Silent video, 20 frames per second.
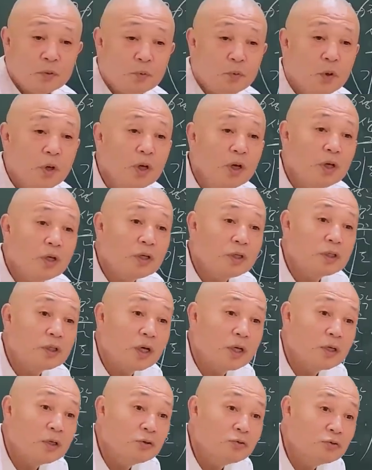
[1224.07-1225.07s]
왜
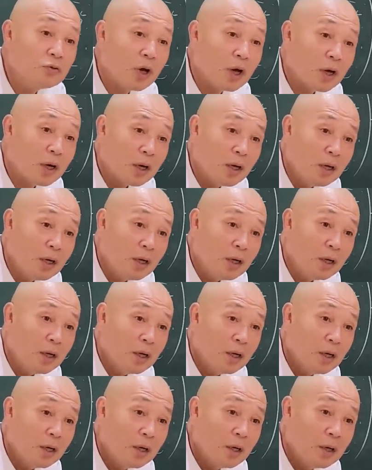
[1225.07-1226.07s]
기다리는 줄 알아?
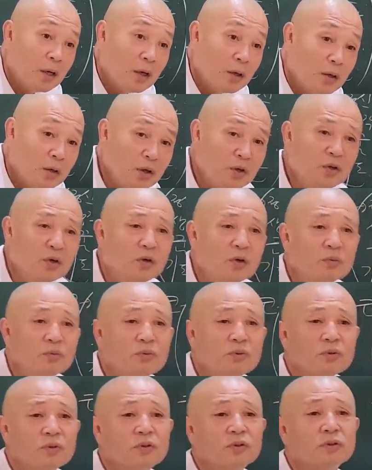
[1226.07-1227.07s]
그러니까
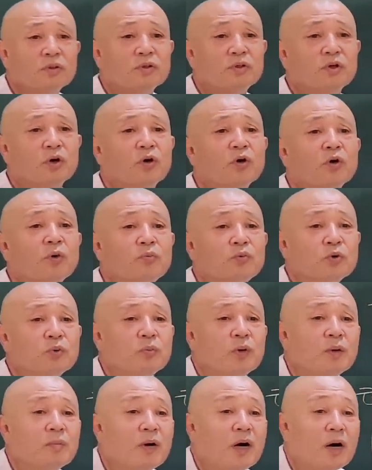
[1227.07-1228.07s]
여러분들 그 경험
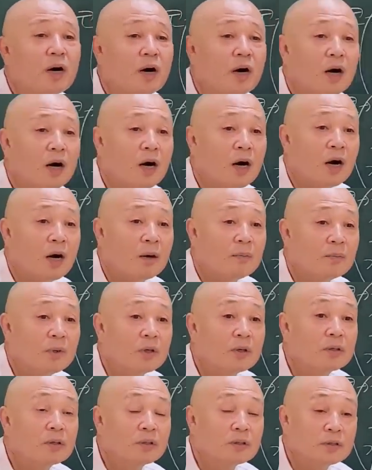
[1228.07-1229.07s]
좀 해봐.
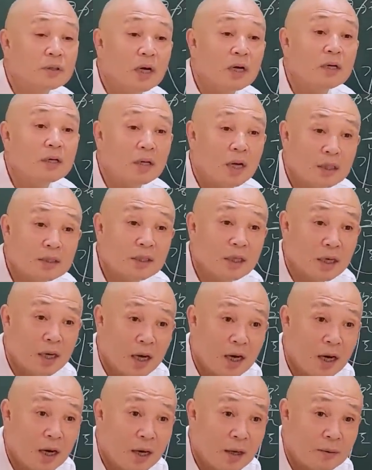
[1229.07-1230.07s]
명상을
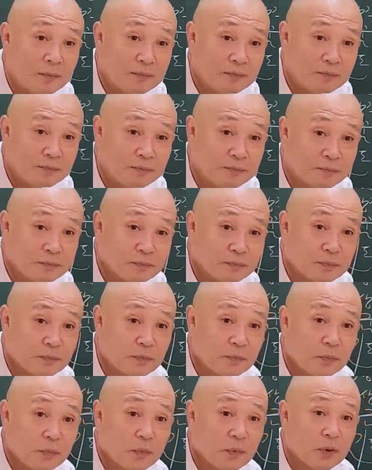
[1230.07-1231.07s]
하잖아.
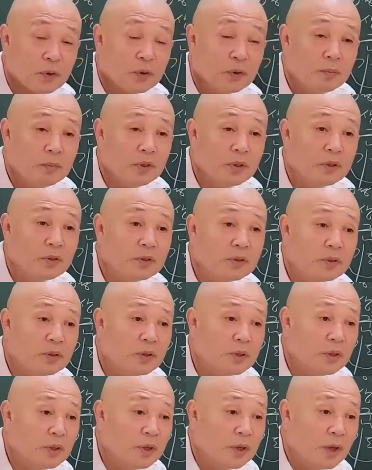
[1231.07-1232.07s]
그러면
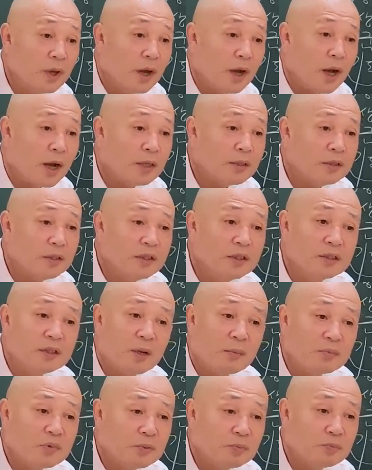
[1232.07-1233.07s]
한 2,
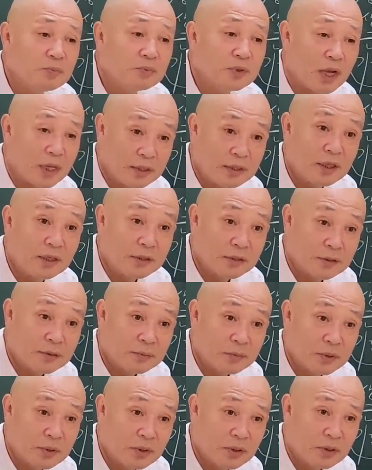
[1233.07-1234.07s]
30분 앉아
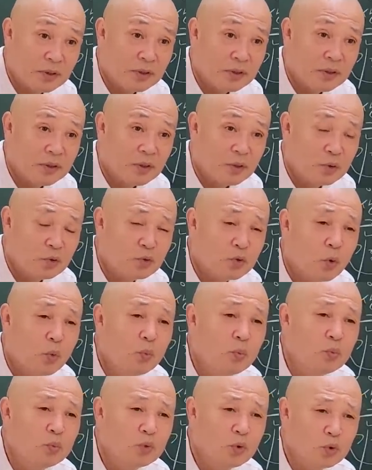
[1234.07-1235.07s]
있으면
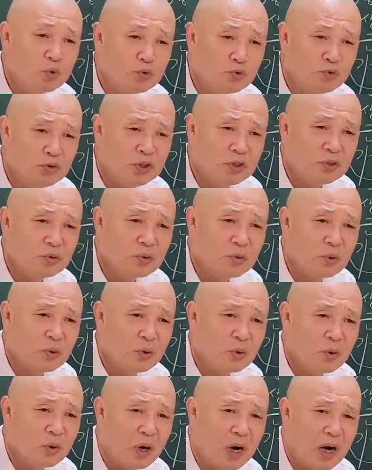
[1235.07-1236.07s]
좀도
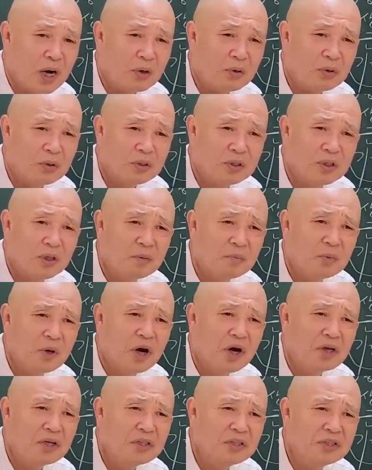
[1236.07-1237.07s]
쑤시고, 이게
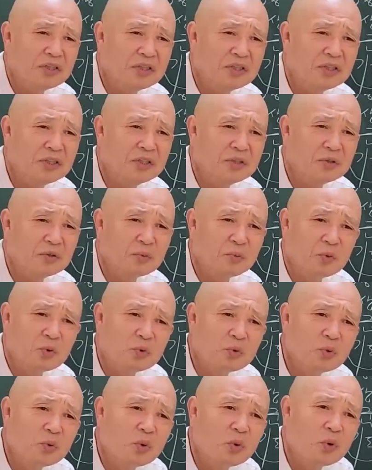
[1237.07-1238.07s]
뭐 하는 짓인지도
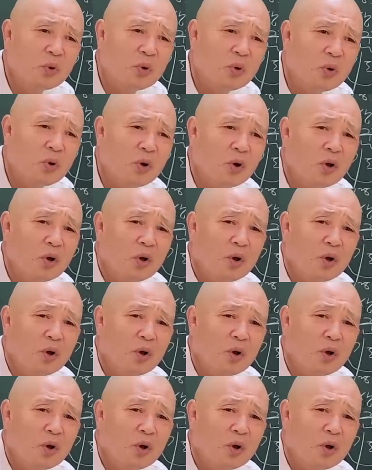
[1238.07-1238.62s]
모르고,